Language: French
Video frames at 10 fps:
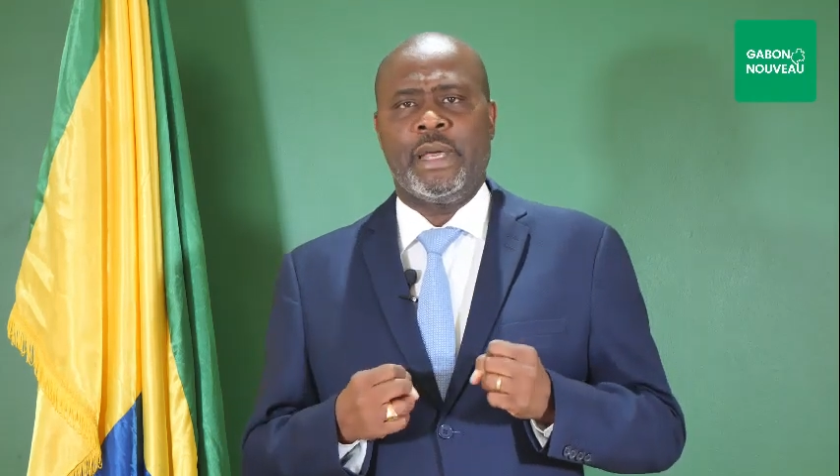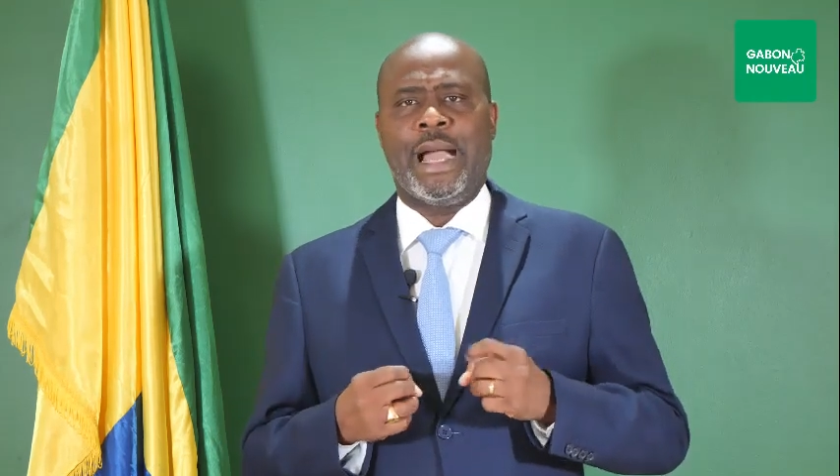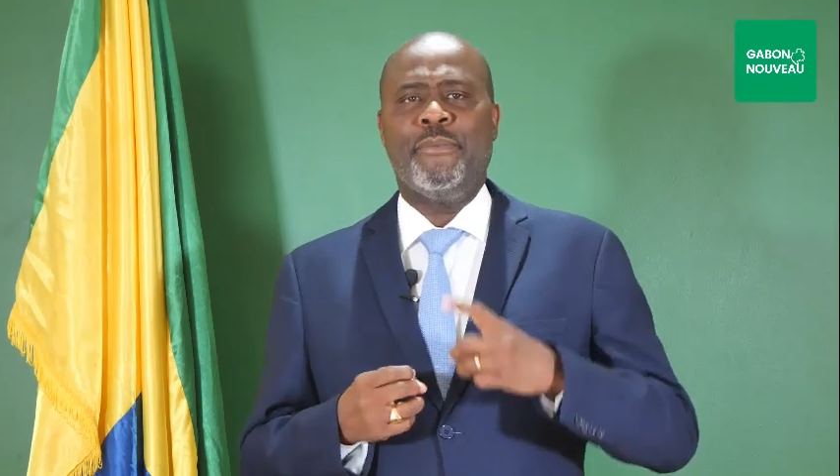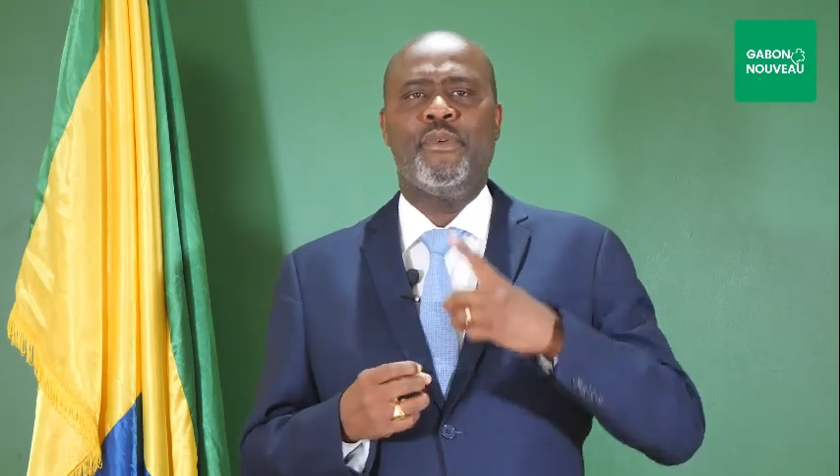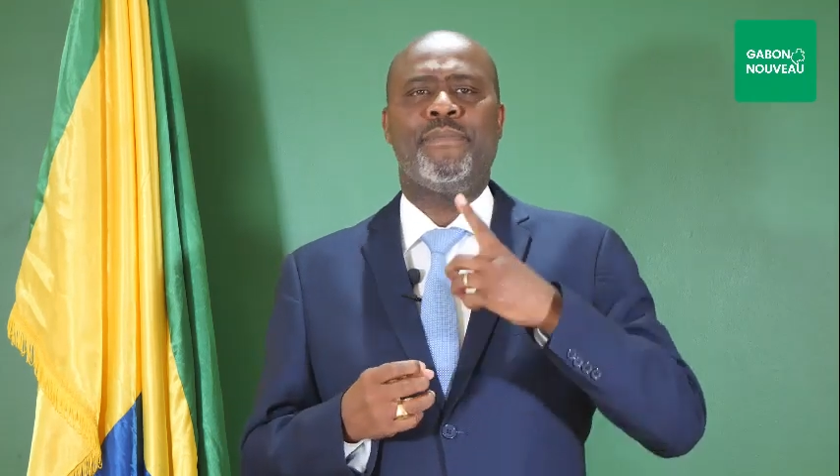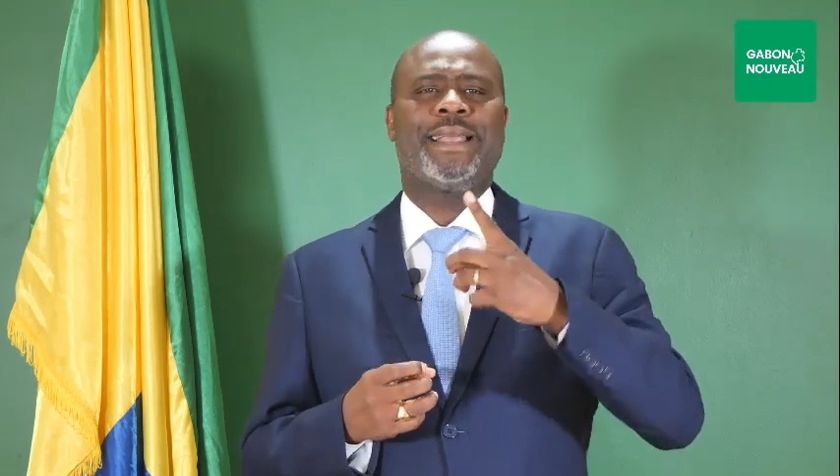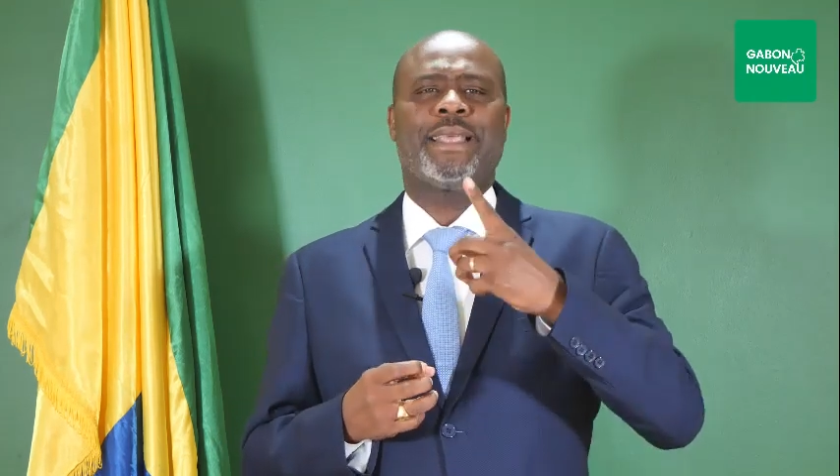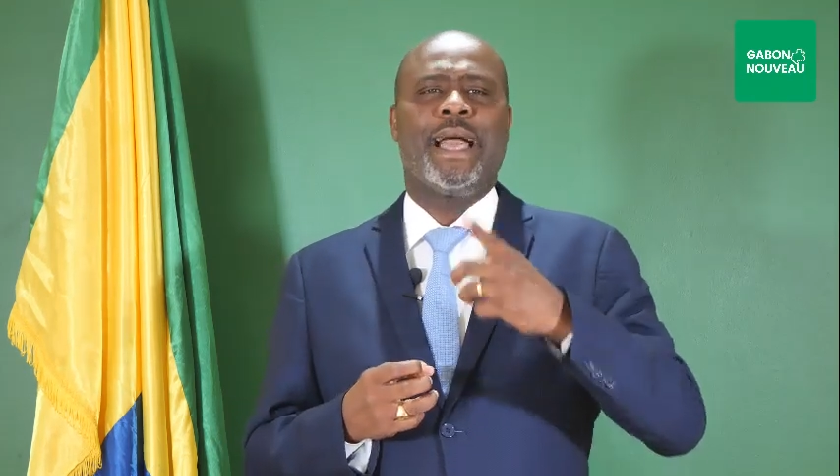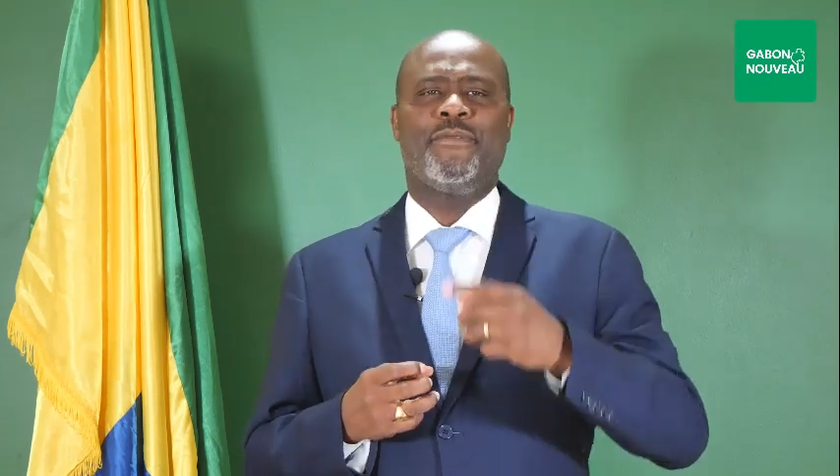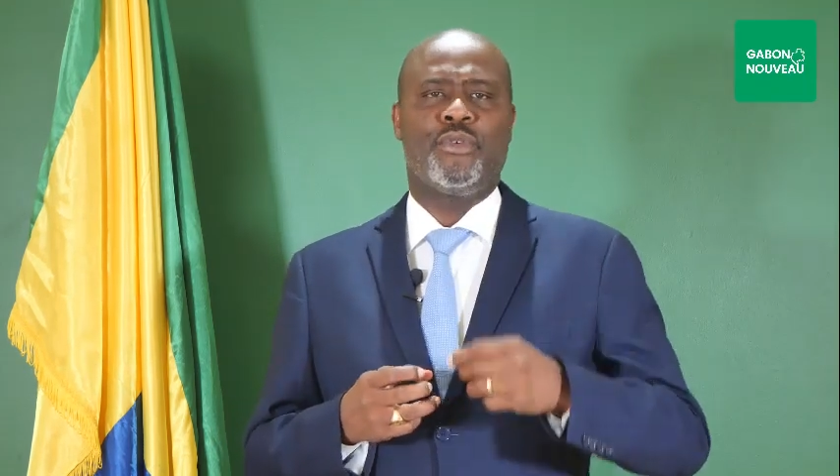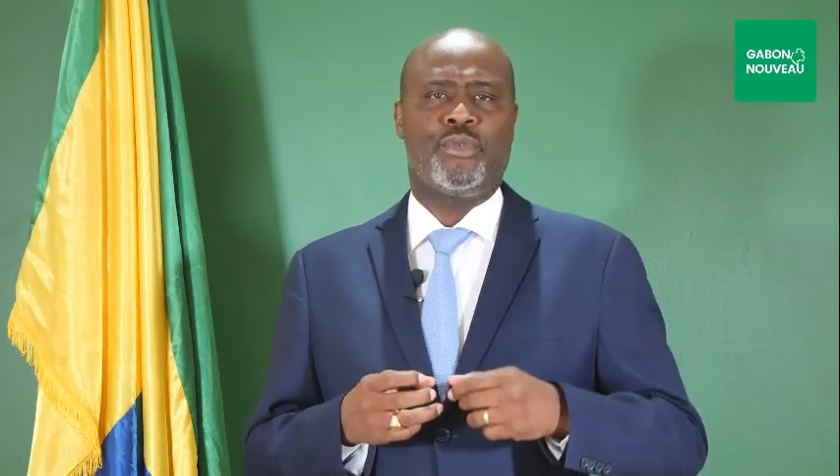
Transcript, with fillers: à me battre à vos